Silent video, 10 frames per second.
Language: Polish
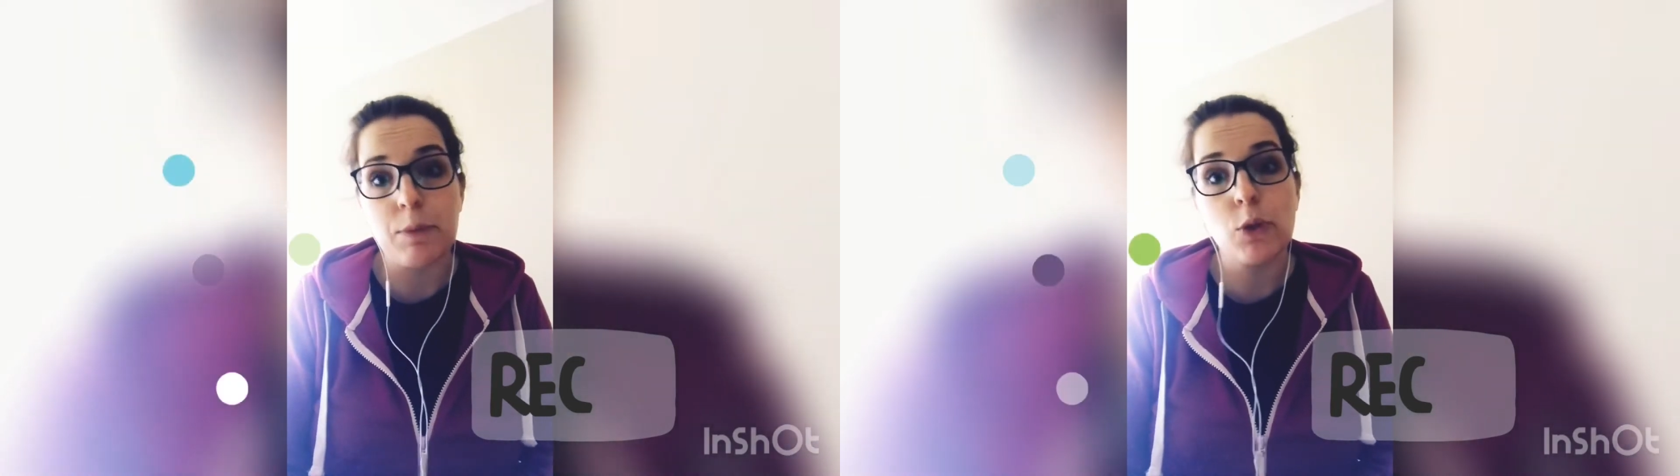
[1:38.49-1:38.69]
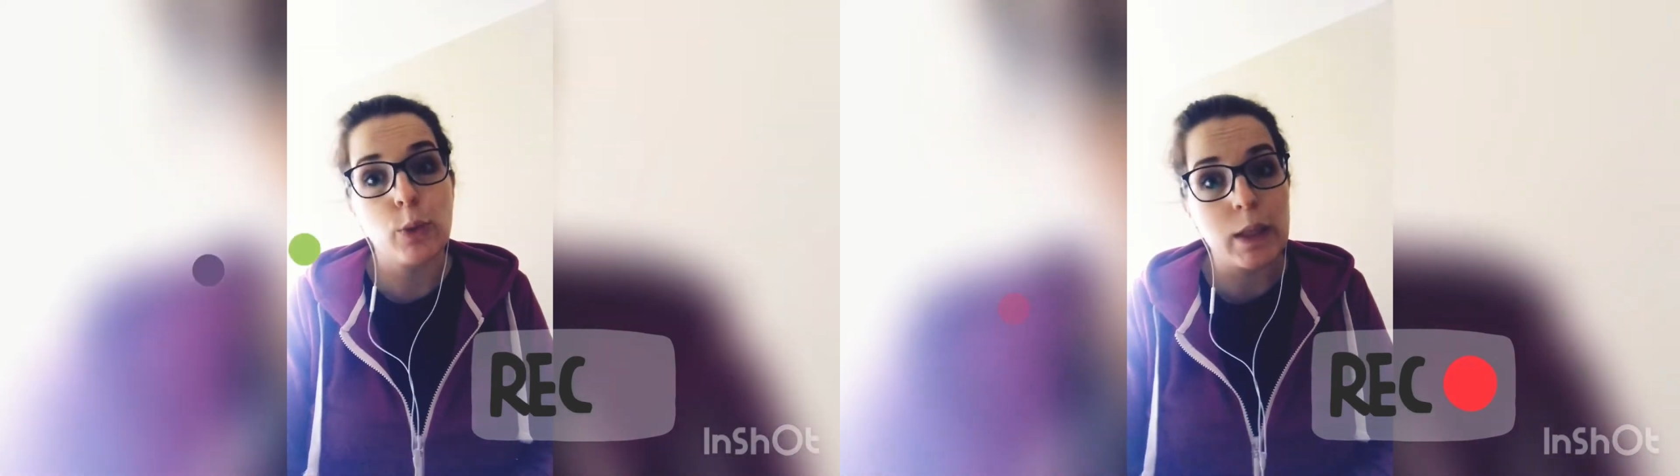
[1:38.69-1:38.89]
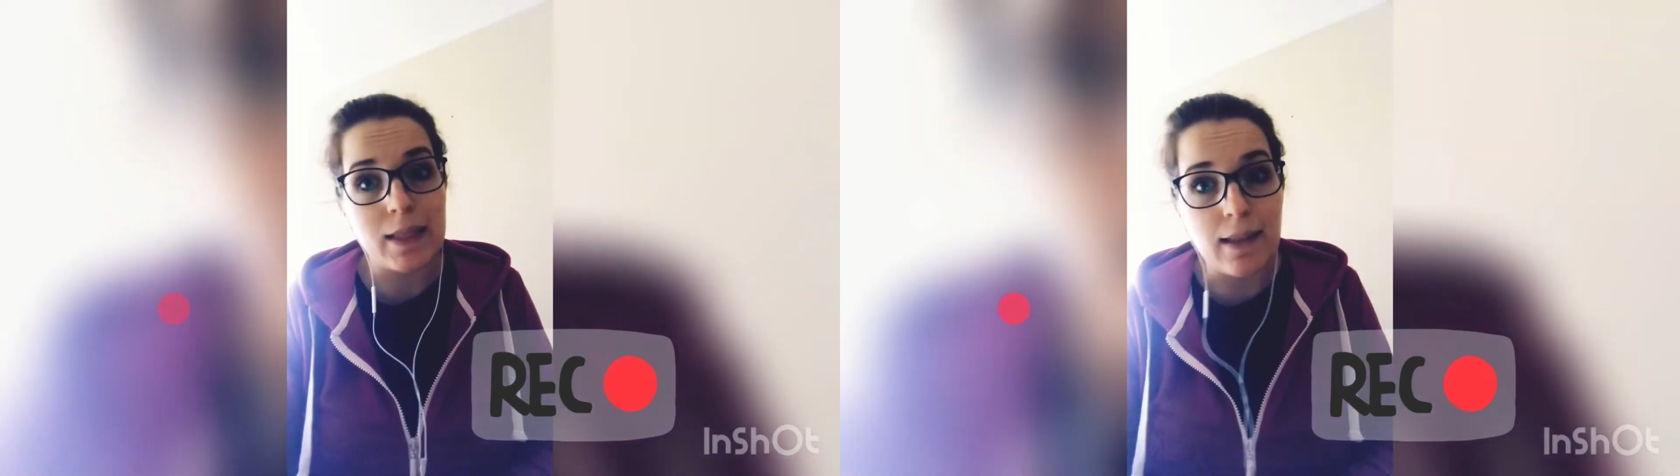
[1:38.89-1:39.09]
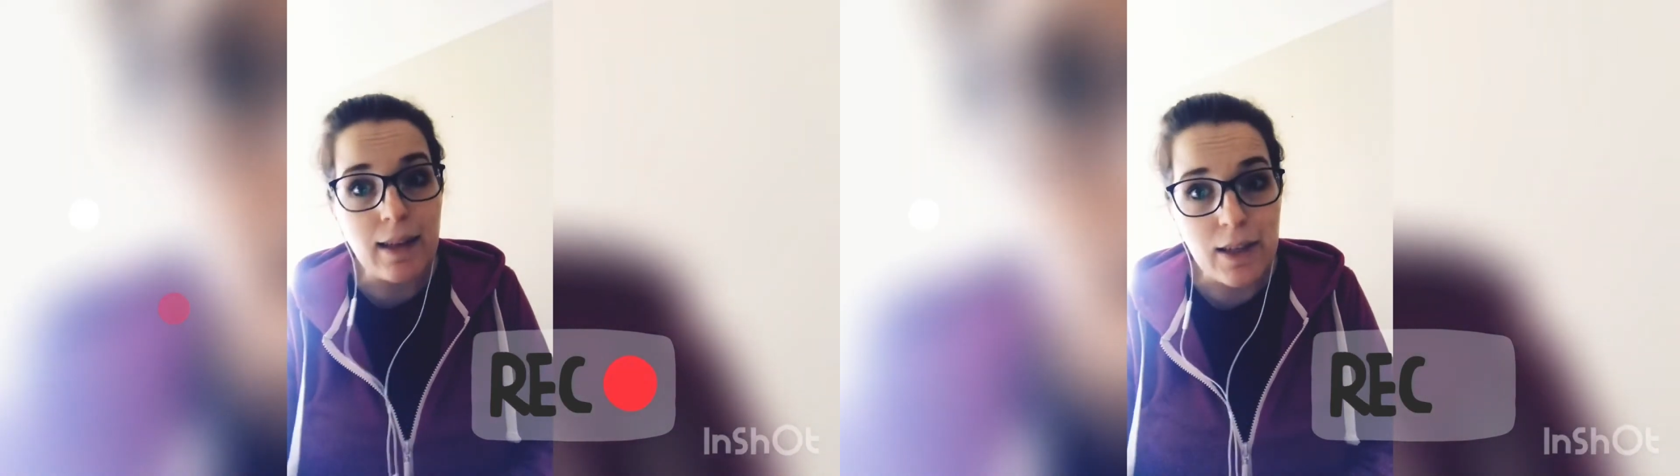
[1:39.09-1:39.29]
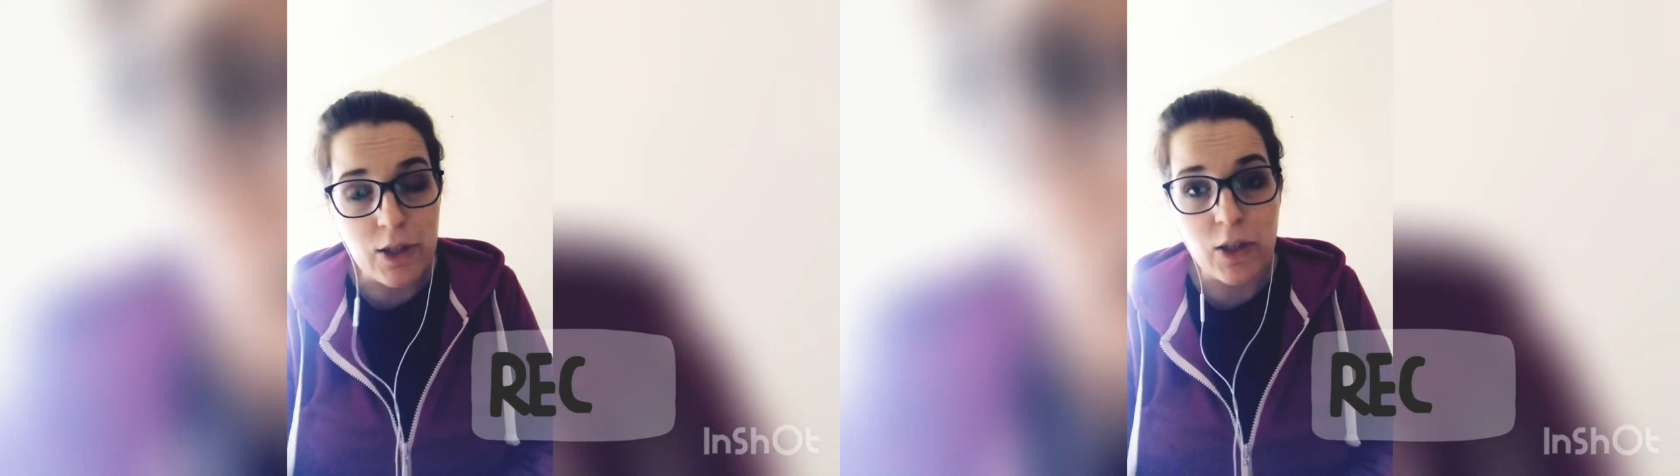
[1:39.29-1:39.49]
które
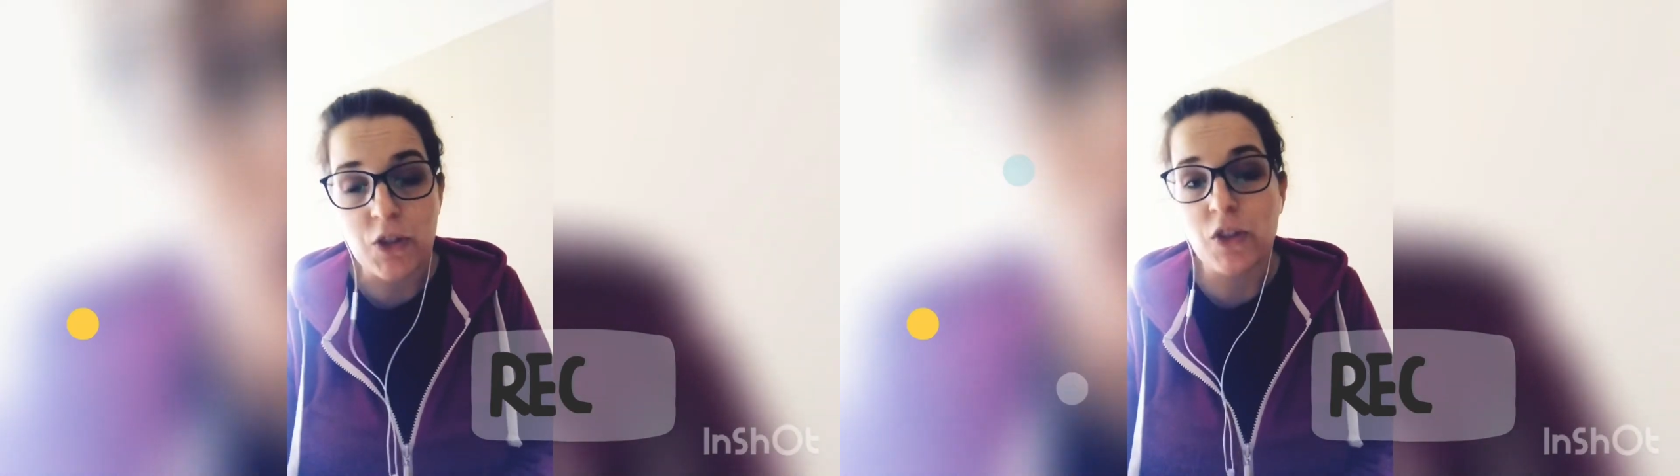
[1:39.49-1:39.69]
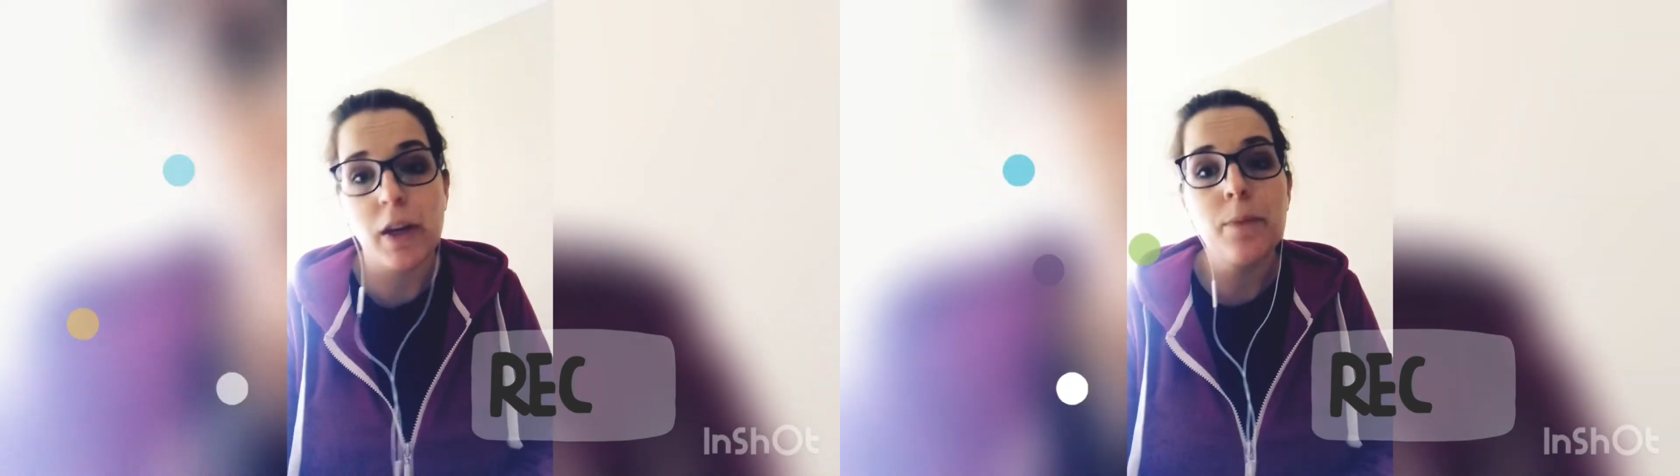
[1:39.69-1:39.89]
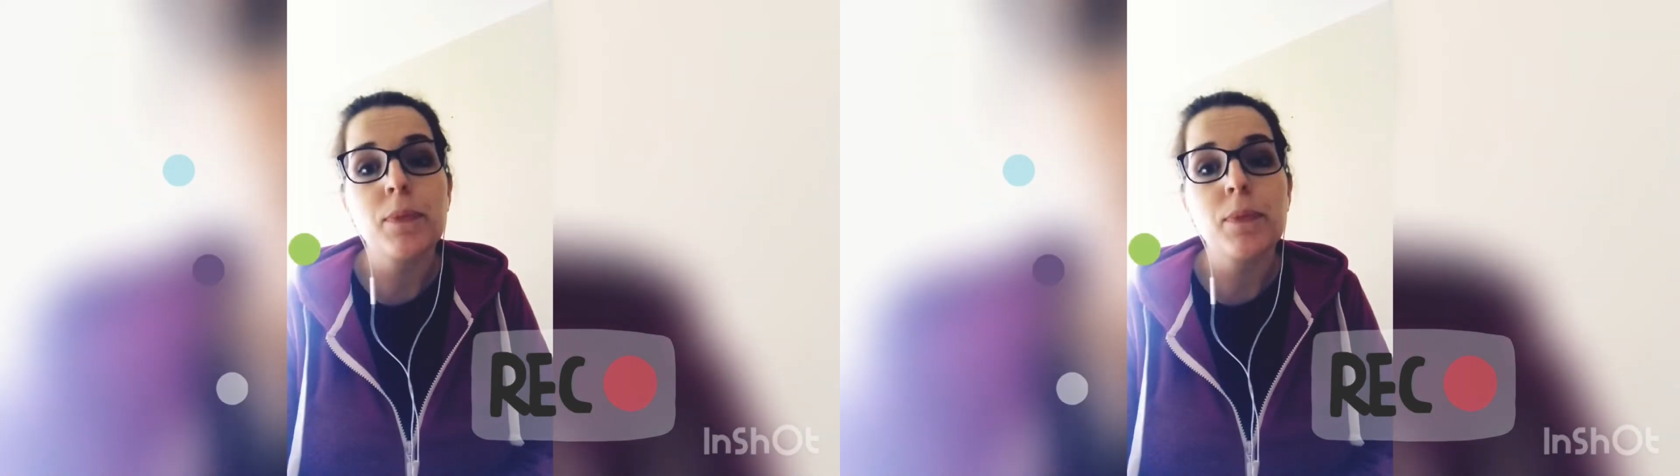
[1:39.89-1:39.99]
znaleźliście